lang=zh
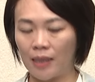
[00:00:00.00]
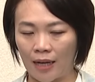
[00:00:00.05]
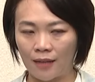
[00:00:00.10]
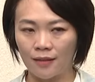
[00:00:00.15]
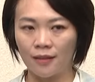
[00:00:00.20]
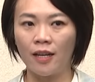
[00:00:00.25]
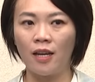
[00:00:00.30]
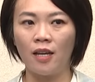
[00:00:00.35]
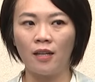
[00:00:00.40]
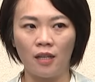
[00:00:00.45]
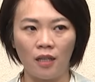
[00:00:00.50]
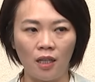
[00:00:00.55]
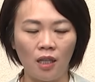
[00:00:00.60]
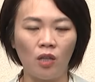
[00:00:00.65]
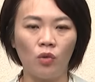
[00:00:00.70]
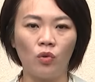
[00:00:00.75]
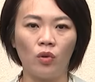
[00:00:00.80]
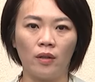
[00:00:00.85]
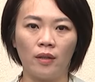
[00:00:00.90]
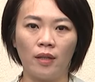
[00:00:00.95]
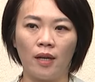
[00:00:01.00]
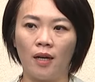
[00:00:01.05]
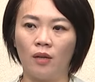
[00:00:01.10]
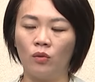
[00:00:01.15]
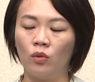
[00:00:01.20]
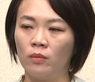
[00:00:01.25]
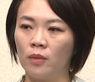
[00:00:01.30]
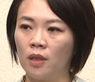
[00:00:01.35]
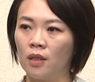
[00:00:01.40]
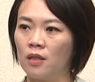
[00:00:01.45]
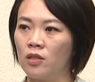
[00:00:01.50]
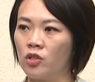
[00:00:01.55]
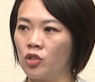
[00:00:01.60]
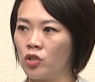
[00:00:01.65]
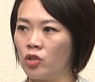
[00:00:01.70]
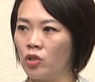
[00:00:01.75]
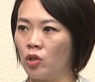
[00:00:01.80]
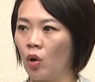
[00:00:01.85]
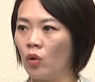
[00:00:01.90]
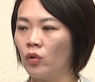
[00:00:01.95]
港铁的议员呐，我们更
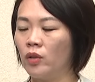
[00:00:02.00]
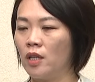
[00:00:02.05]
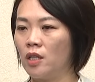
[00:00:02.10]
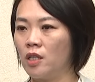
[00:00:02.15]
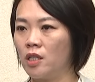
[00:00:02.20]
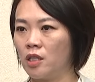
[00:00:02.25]
是同一